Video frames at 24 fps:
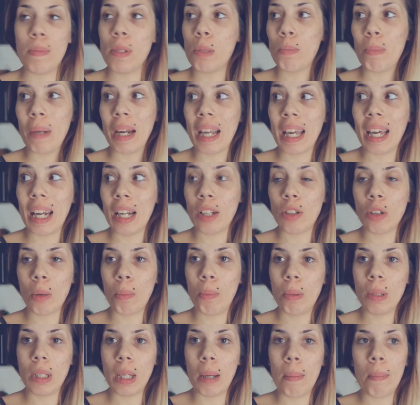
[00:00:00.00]
sprecherei
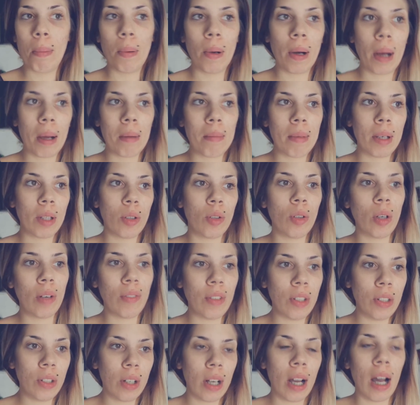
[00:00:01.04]
troppo tempo ora che metto la
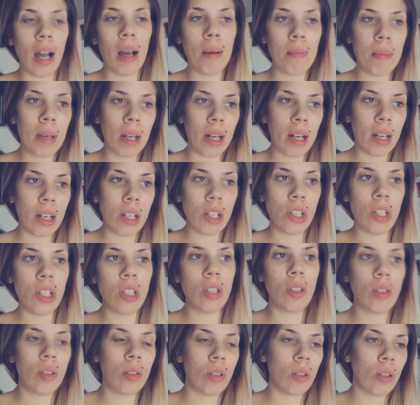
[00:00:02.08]
videocamera,
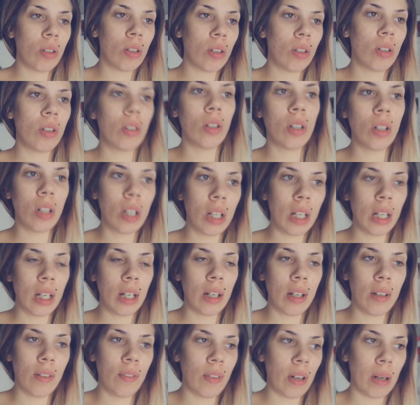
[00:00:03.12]
registro
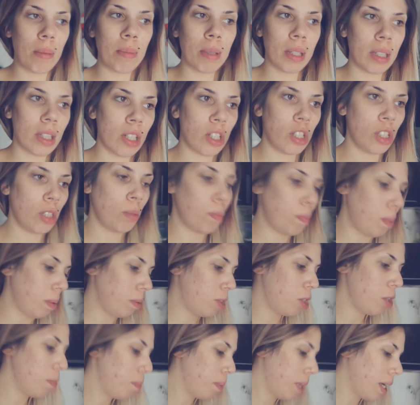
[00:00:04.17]
e veramente ci,
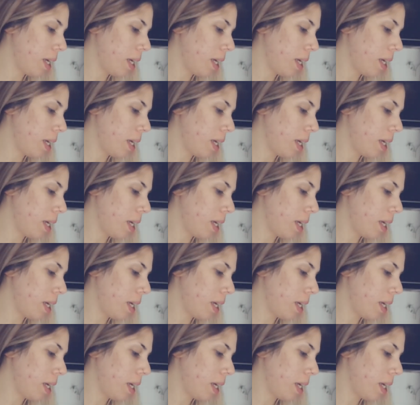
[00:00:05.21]
ci